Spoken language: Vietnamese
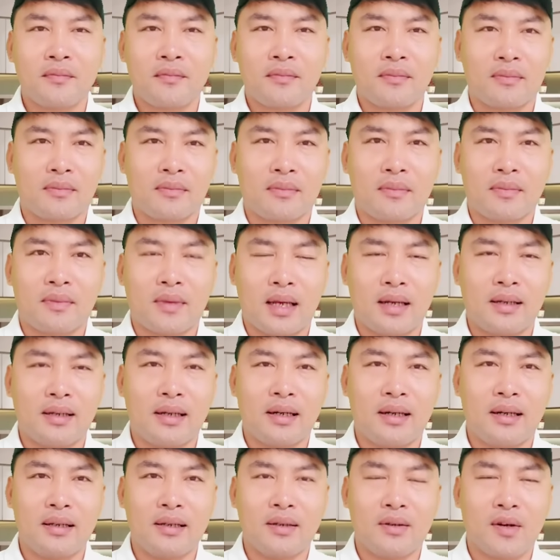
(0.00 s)
um, trời
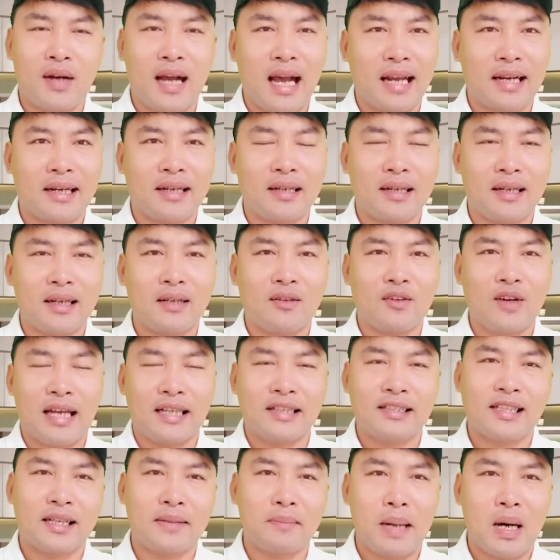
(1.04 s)
ơi con hạnh đó con
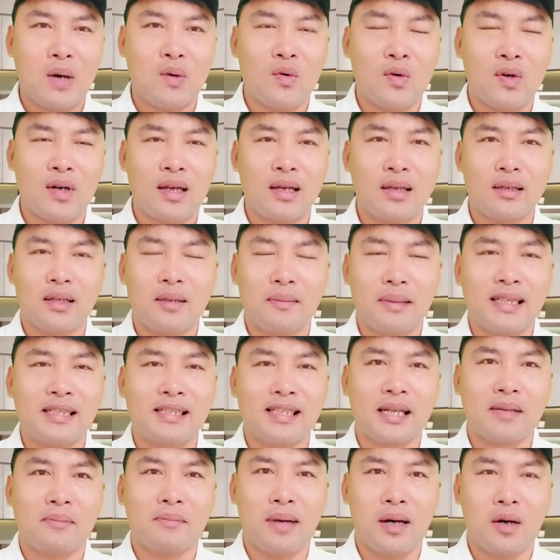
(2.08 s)
hạnh sờ mâu đó nó bị
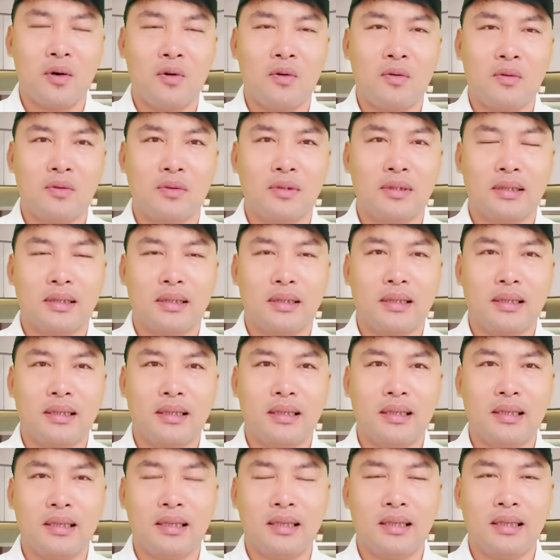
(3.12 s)
sờ mâu
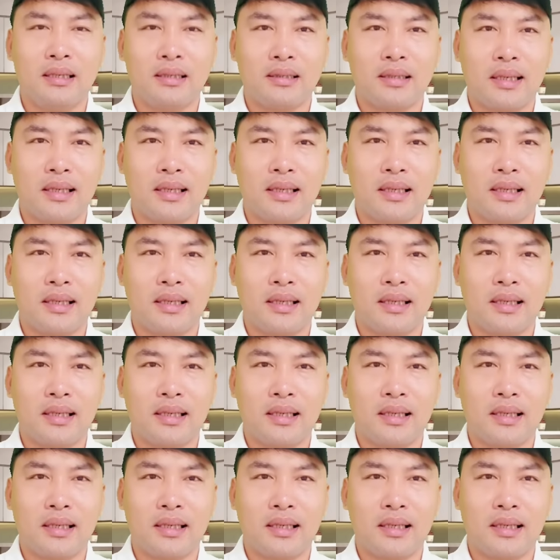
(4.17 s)
à,